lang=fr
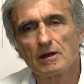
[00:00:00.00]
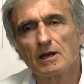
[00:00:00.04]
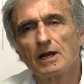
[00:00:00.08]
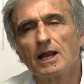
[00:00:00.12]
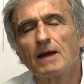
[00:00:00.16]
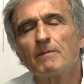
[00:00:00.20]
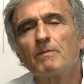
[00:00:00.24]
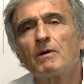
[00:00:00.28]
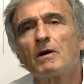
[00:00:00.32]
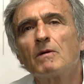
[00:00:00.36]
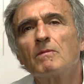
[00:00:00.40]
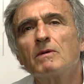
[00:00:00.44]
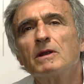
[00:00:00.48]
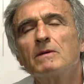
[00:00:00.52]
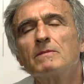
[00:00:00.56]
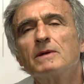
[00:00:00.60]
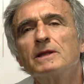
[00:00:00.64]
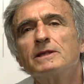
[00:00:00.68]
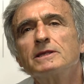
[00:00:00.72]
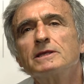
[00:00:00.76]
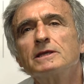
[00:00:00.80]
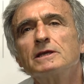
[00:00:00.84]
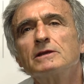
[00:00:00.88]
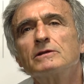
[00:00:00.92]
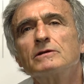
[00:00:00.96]
La
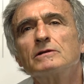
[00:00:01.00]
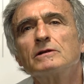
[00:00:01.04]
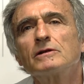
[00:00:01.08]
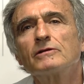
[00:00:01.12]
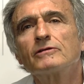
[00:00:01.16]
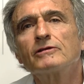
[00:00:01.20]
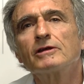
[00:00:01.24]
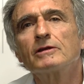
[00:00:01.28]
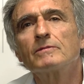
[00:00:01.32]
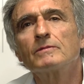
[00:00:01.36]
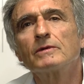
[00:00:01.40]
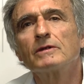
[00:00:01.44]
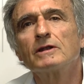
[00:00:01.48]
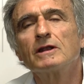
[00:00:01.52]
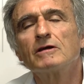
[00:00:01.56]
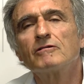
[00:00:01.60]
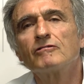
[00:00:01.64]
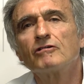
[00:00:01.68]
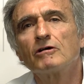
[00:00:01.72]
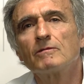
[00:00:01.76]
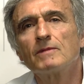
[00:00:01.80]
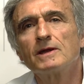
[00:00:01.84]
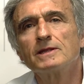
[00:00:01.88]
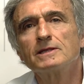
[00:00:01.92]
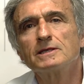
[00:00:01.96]
problématique de l'enseignement de
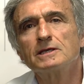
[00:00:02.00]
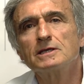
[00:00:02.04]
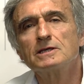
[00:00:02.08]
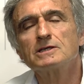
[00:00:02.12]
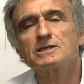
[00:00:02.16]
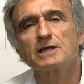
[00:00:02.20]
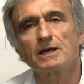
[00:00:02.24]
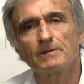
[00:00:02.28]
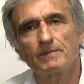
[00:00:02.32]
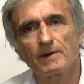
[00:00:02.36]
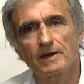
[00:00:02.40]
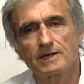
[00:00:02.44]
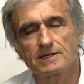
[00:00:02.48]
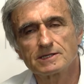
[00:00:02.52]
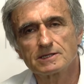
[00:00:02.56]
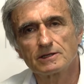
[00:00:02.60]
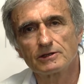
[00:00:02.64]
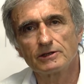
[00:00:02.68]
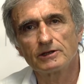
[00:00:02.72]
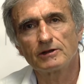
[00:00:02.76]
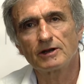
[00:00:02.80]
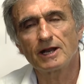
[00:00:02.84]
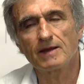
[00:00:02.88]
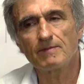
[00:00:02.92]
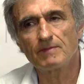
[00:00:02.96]
l'informatique sera
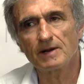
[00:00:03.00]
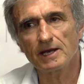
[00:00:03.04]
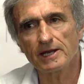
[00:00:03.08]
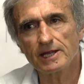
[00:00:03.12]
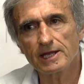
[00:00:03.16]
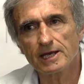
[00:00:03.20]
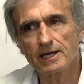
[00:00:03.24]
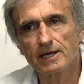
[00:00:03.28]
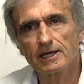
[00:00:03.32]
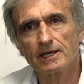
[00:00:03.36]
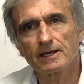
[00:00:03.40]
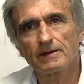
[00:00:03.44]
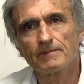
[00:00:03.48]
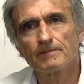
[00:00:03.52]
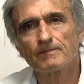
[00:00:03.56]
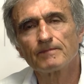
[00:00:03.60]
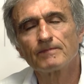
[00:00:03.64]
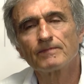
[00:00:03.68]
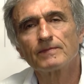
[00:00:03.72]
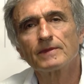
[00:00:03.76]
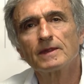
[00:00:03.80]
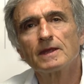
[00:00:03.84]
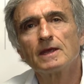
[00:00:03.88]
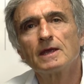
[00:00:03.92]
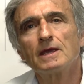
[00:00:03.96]
présente dans la plénière
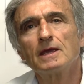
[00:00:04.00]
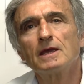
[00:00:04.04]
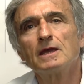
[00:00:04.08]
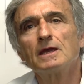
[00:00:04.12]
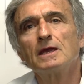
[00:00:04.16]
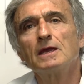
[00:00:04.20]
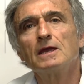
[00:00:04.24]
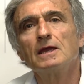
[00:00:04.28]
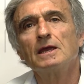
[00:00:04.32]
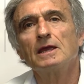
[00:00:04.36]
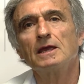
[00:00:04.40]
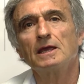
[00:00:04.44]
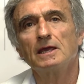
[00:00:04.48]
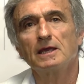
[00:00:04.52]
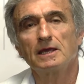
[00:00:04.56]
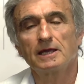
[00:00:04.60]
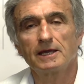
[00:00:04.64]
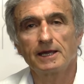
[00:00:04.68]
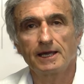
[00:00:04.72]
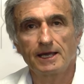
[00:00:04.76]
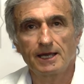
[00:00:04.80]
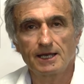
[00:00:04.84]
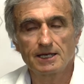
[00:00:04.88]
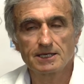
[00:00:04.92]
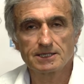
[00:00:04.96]

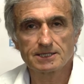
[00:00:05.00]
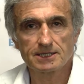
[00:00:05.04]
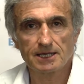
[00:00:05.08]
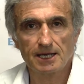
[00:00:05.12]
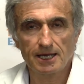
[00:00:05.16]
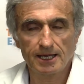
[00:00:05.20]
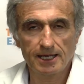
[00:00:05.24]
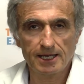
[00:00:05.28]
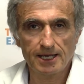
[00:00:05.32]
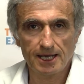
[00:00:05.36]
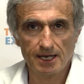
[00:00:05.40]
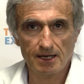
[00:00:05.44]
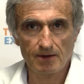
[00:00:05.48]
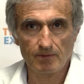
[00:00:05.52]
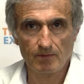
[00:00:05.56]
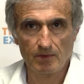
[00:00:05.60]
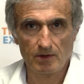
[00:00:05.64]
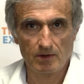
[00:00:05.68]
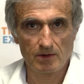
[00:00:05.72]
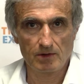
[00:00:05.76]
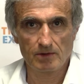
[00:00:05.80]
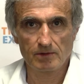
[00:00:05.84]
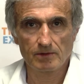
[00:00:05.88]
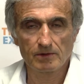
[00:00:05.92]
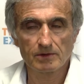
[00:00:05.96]
et elle sera
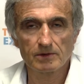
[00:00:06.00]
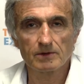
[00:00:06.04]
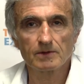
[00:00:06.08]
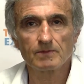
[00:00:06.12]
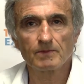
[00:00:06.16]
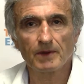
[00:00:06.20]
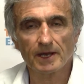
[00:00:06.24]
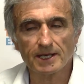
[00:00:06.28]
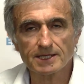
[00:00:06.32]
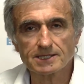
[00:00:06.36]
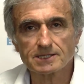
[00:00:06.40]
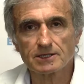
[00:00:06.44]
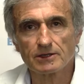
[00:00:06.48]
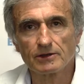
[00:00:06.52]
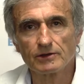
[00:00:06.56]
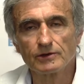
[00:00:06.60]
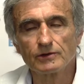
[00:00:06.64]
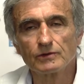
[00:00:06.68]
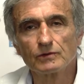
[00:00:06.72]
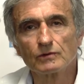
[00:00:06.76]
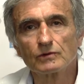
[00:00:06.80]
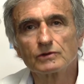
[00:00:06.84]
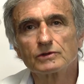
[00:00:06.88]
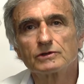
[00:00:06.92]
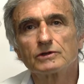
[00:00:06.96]
également euh,
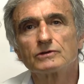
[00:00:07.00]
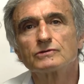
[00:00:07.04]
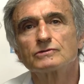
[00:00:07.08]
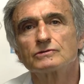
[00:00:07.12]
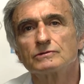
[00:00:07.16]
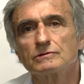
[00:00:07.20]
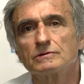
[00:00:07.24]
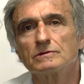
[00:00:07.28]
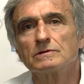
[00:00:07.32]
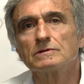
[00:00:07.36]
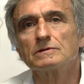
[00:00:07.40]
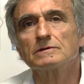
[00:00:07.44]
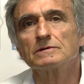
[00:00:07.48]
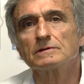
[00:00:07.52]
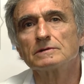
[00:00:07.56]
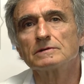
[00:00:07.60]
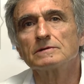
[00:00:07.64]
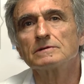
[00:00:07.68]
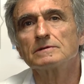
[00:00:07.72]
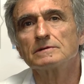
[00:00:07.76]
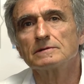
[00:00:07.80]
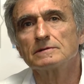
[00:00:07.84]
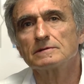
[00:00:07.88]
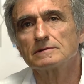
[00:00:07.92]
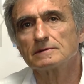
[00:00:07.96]
présente donc, dans une euh,
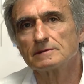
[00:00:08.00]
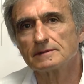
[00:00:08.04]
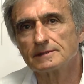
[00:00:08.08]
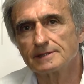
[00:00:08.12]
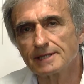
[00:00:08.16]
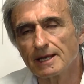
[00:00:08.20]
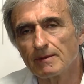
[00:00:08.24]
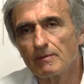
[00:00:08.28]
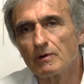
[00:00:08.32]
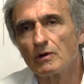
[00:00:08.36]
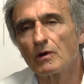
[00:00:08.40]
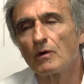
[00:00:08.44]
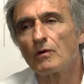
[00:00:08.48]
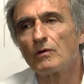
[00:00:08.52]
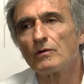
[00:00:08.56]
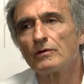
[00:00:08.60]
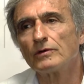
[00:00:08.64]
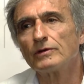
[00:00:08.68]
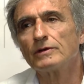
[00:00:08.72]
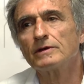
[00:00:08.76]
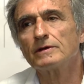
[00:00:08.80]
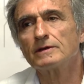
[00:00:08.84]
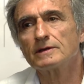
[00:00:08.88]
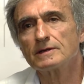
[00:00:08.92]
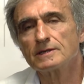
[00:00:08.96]
table
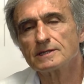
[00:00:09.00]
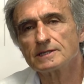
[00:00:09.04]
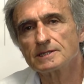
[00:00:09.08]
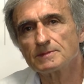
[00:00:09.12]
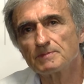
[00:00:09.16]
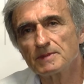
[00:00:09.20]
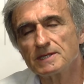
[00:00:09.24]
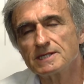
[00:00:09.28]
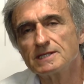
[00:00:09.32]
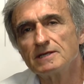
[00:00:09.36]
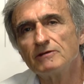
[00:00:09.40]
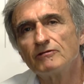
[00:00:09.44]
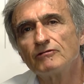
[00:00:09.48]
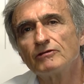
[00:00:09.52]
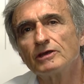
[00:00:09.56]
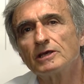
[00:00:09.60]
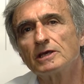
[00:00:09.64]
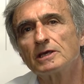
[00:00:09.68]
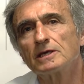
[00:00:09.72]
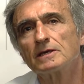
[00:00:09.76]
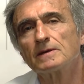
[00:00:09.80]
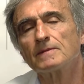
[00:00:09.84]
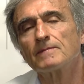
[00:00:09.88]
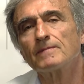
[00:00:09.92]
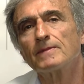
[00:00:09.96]
ronde
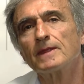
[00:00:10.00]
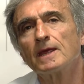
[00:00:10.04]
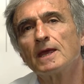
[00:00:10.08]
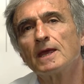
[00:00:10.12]
spécifique.